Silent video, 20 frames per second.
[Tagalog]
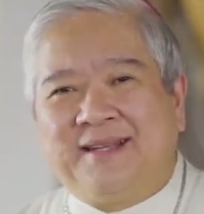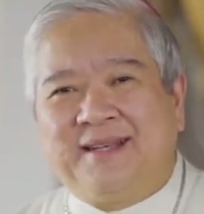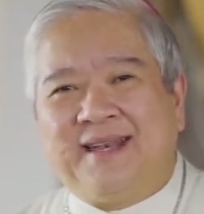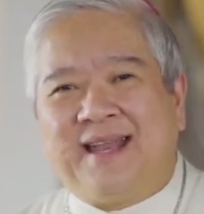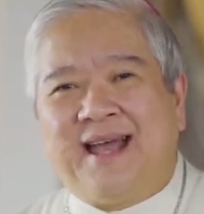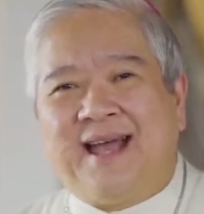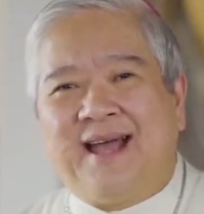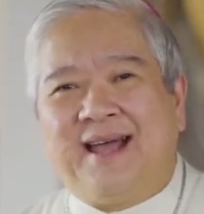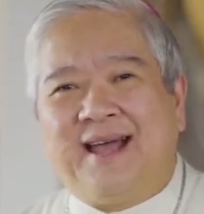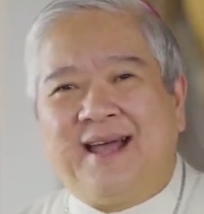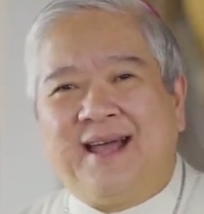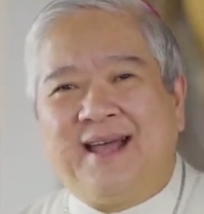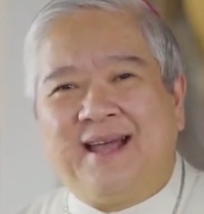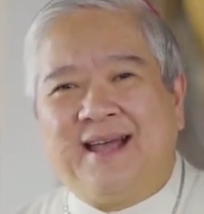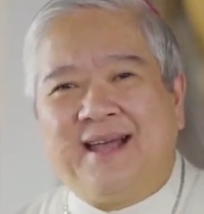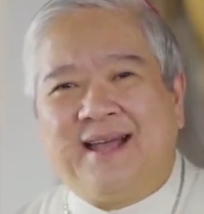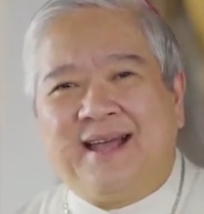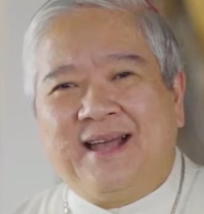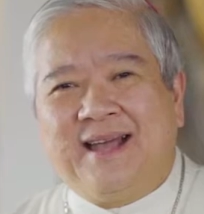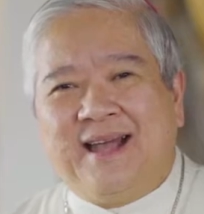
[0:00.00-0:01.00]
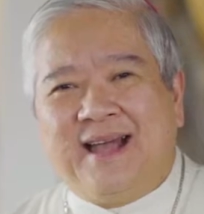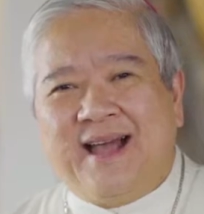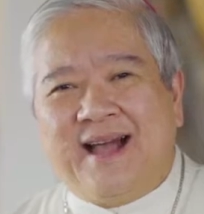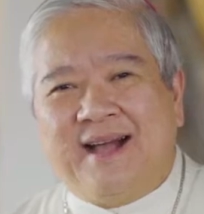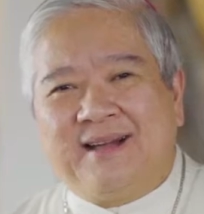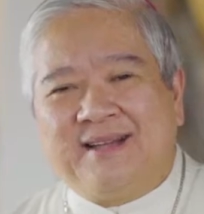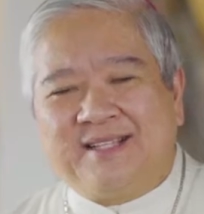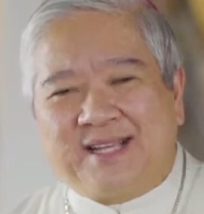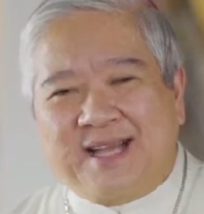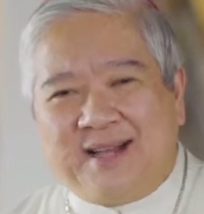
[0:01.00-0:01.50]
na
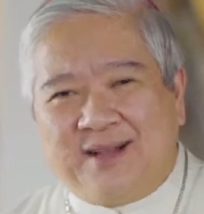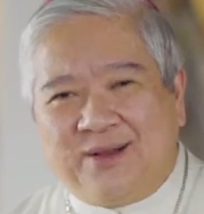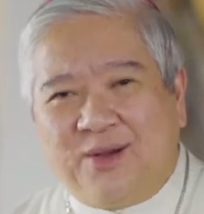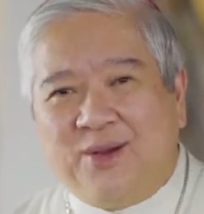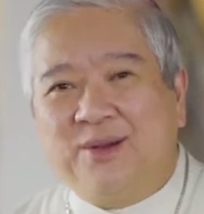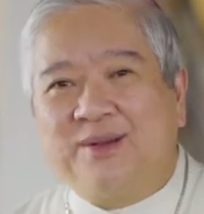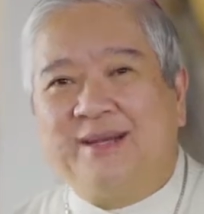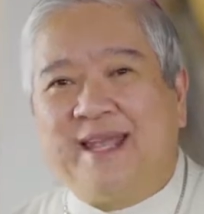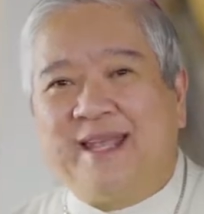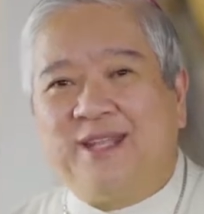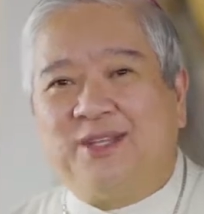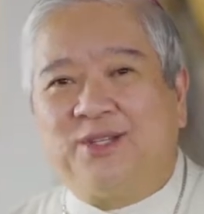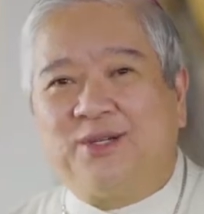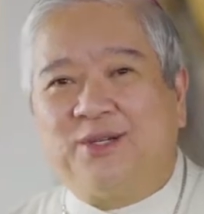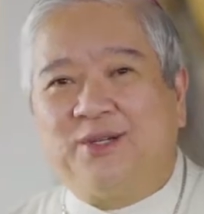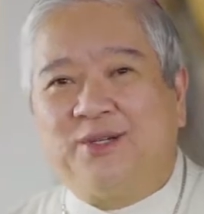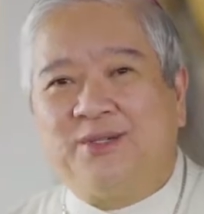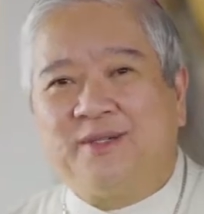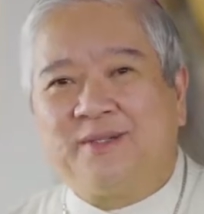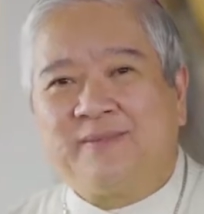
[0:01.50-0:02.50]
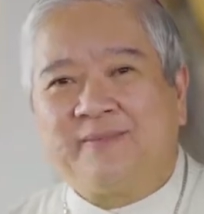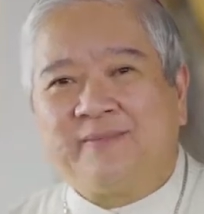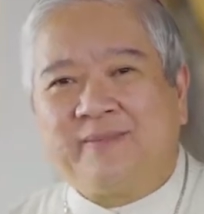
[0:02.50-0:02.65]
ang sanggol na ito